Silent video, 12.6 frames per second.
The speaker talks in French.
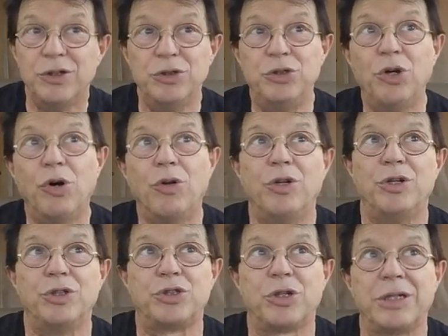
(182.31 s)
Donc
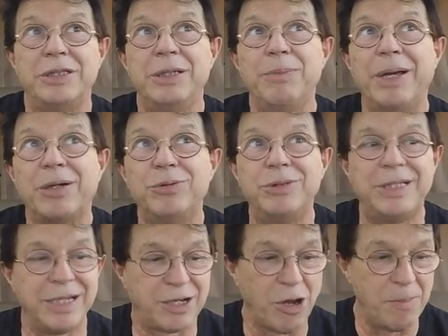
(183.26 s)
euh, j'aurais dit, bah,
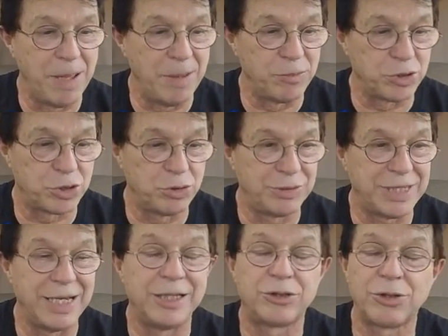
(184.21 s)
écoutez, quand même, je
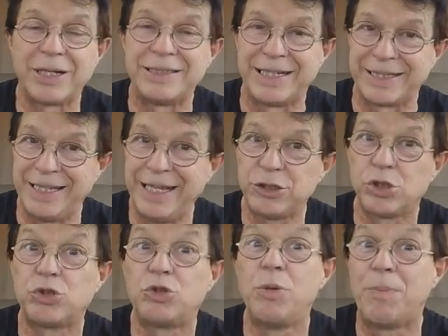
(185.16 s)
suis allé sur Internet,
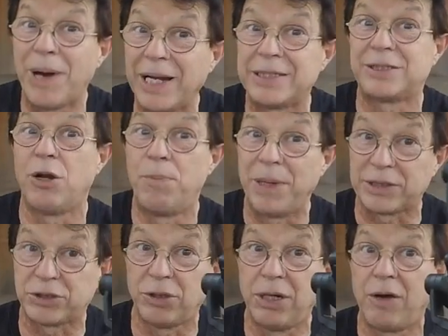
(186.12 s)
je ne suis pas la seule
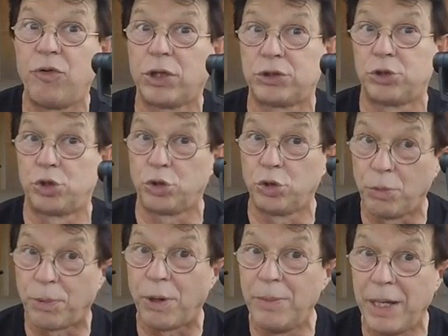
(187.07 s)
personne à avoir ce genre de
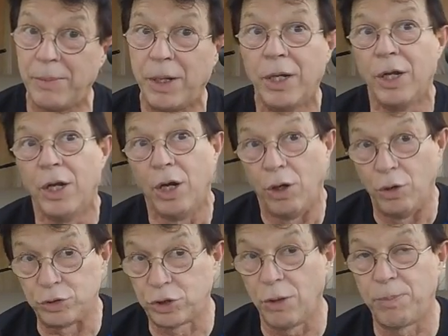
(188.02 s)
problème.
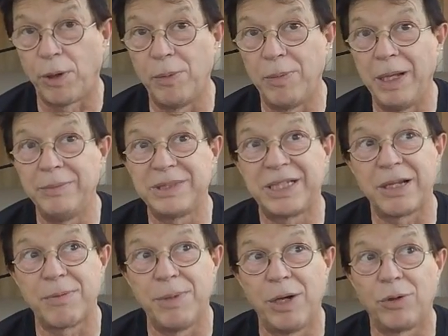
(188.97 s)
Le seul problème, c'est
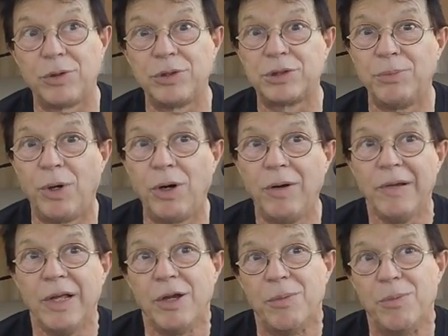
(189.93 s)
que malheureusement,
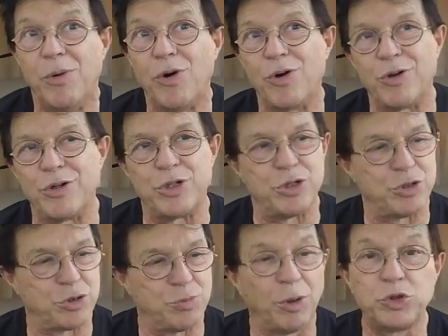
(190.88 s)
bon,
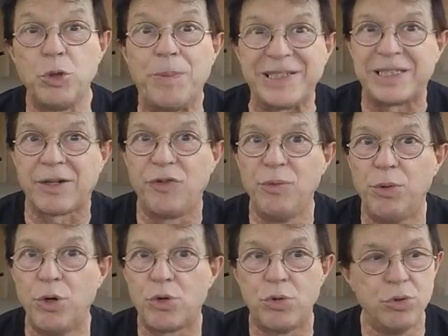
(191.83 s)
euh, je m'en suis pas servi
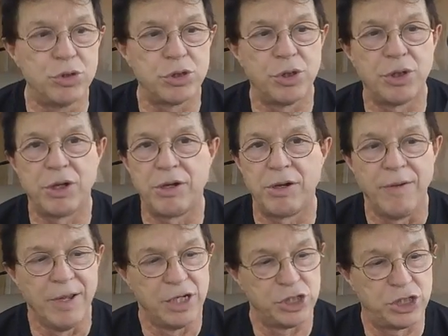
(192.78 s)
beaucoup.
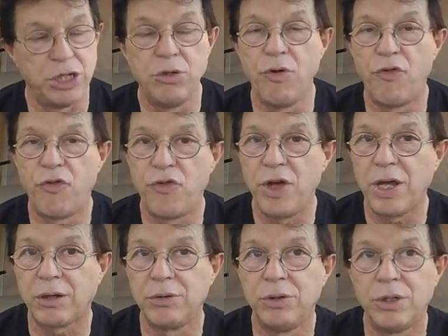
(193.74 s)
J'ai dû
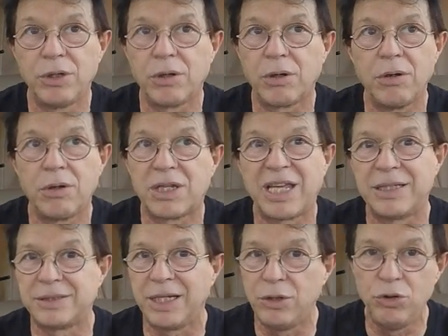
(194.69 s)
faire une euh,
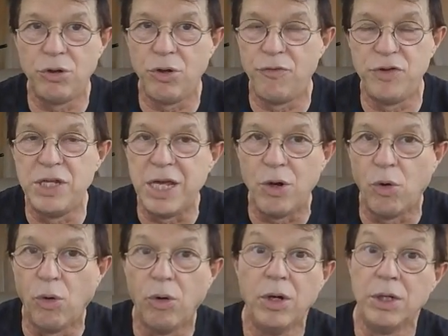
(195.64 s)
quinzaine de
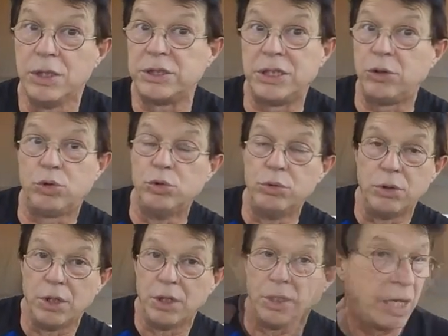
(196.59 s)
vidéos, c'est tout.
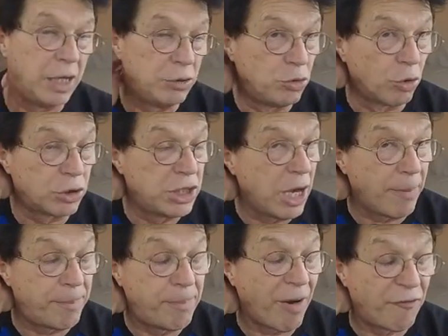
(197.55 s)
Et donc il
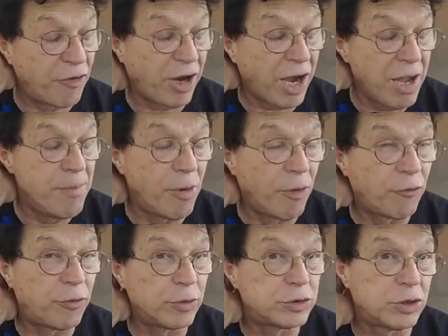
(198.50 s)
n'a pas vraiment
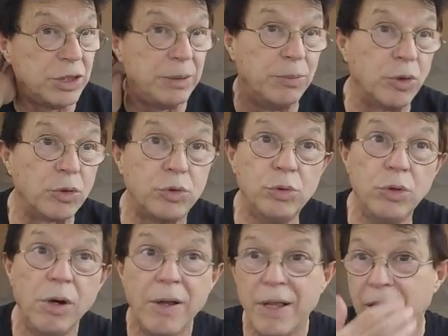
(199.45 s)
fonctionné
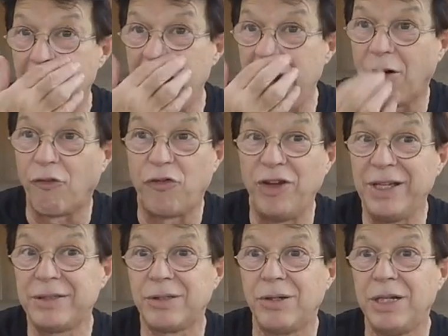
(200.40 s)
beaucoup. Et en
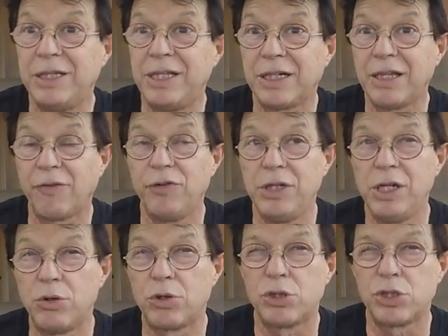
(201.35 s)
fait, les dernières
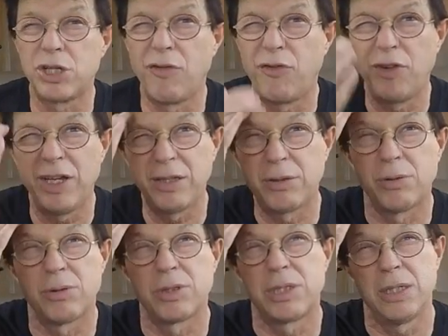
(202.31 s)
vidéos que j'ai
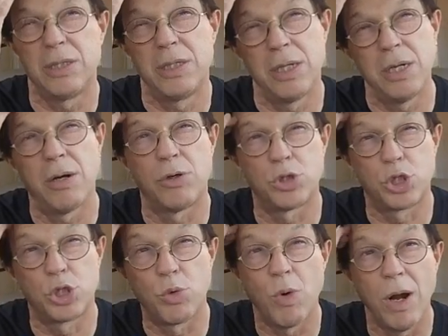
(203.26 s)
faites, c'était en
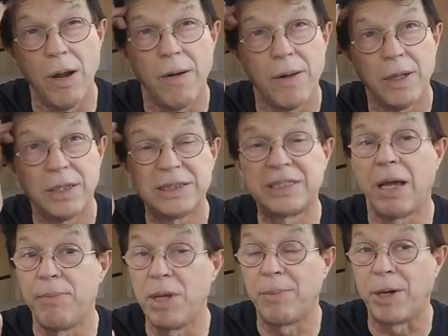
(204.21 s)
juin,
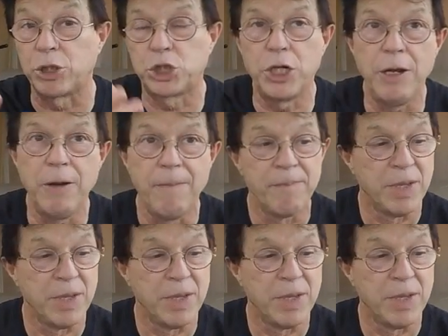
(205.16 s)
ça a bien marché.